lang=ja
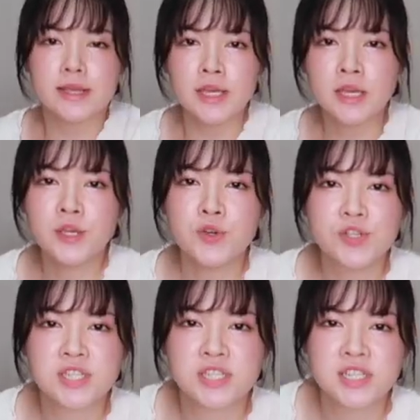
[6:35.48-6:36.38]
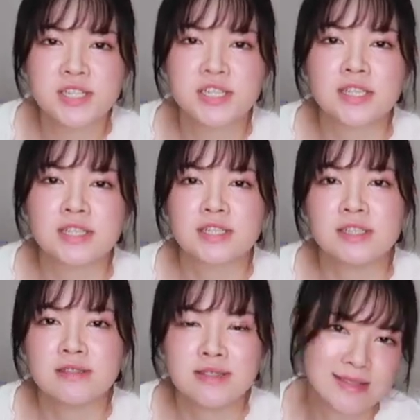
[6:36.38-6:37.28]
吟遊詩
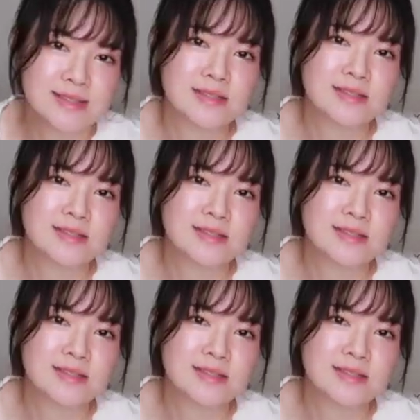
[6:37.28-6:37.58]
人です。